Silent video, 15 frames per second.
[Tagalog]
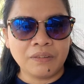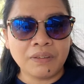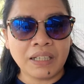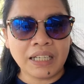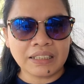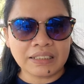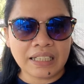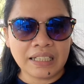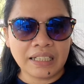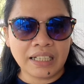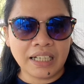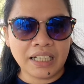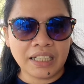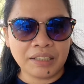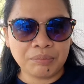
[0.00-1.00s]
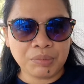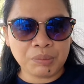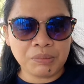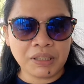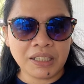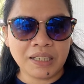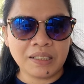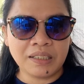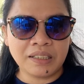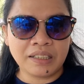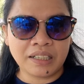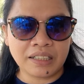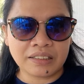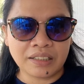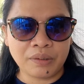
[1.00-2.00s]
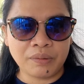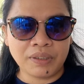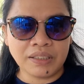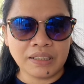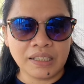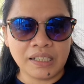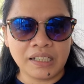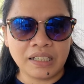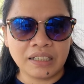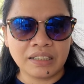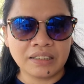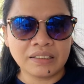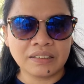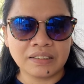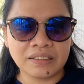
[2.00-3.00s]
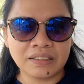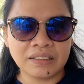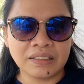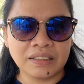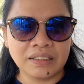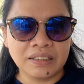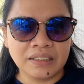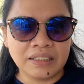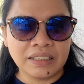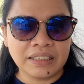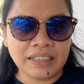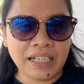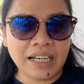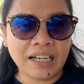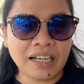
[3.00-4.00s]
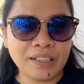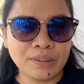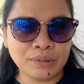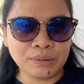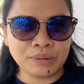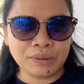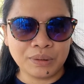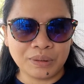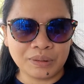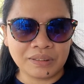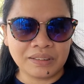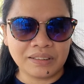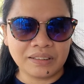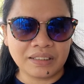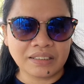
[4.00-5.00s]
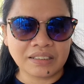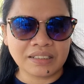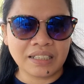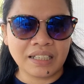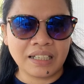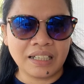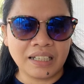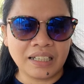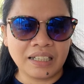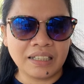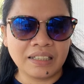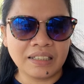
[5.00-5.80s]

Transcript: Wala talagang bumigay na yung katawan niya nakakalungkot kasi